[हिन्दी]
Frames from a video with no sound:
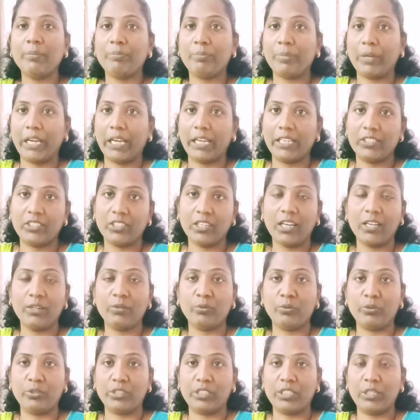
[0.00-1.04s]
की
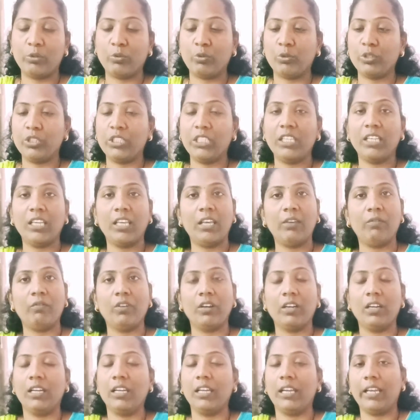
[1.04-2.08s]
पहचान उसकी होती है
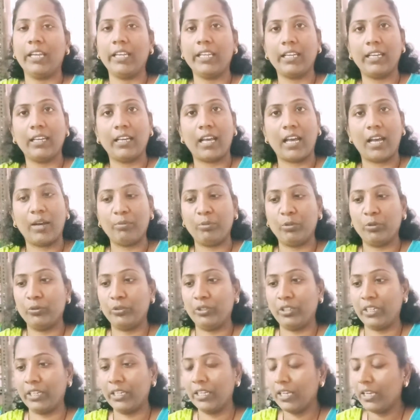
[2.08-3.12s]
वह है
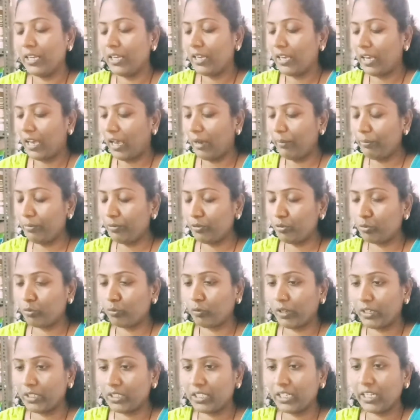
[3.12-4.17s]
आपुद्री अब
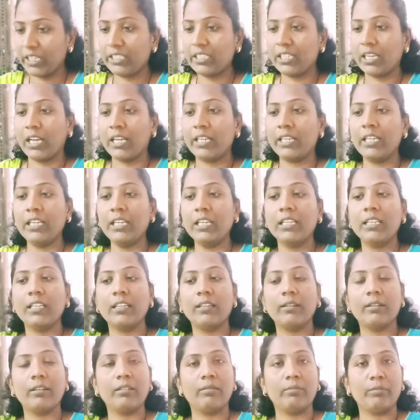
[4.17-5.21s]
स्वेच्छाचारी
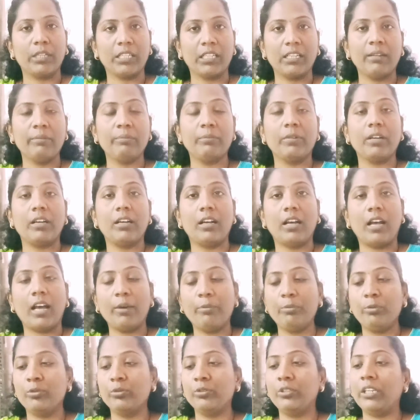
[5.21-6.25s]
मतलब
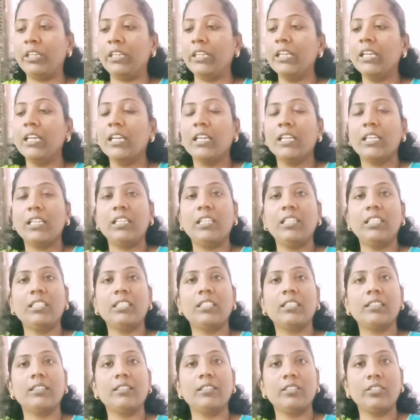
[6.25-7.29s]
आपुद्री
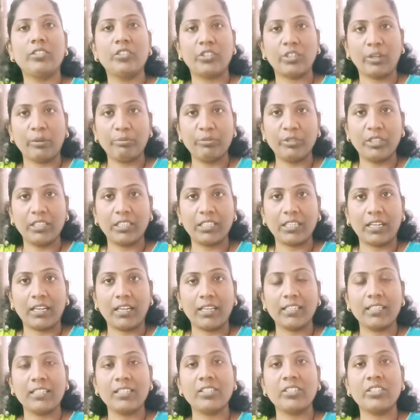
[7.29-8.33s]
इस शब्द का
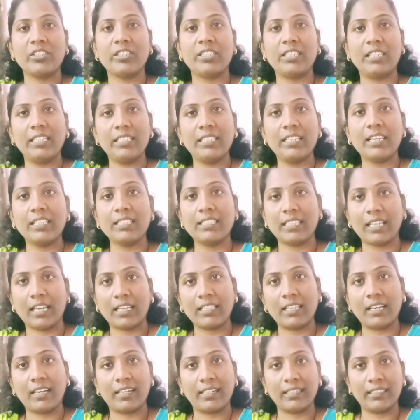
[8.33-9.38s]
अगर सीधा
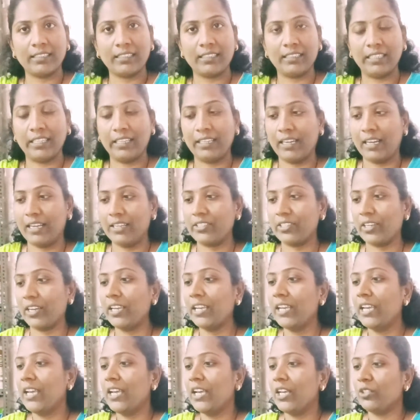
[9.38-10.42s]
साधा अर्थ देखा
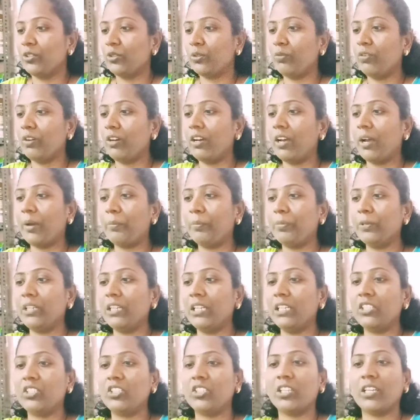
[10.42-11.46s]
जाए तो वह अपनी
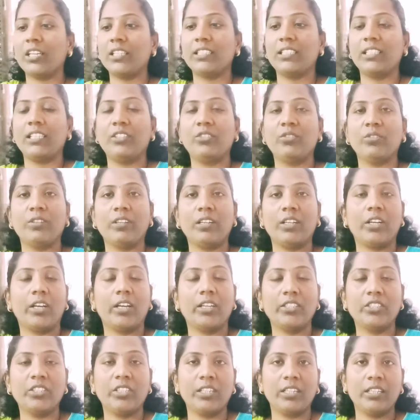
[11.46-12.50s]
इच्छा से जो
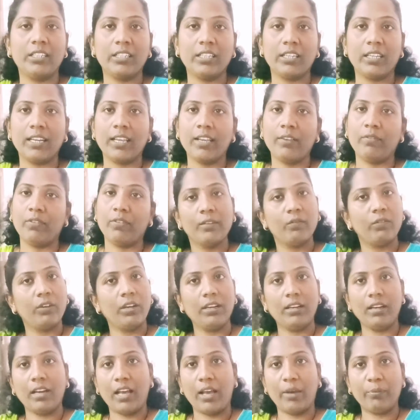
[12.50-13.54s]
आचरण करे वह
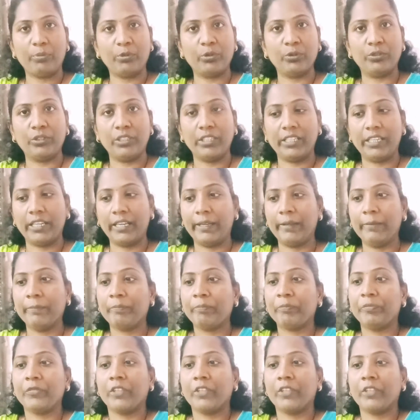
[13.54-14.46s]
वह आपुद्री है